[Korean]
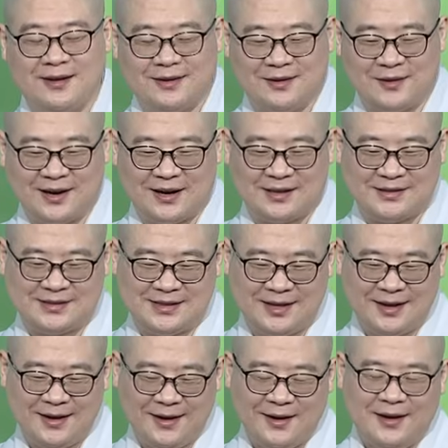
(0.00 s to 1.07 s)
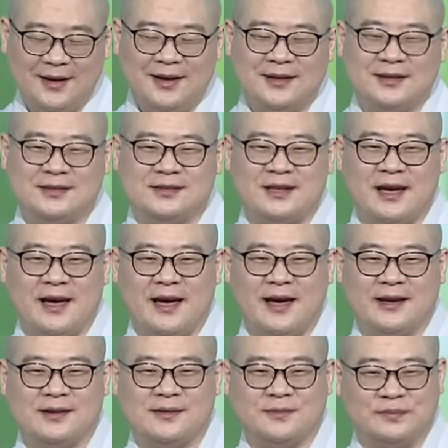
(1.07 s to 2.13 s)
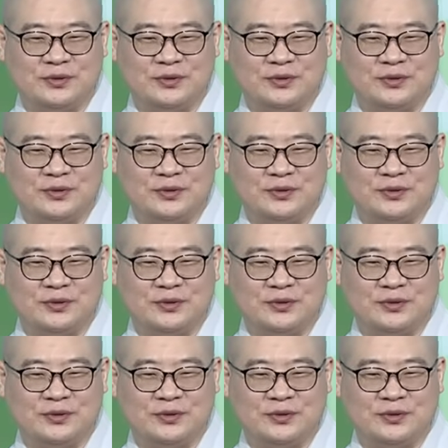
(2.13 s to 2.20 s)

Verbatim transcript: 그와 같이 이제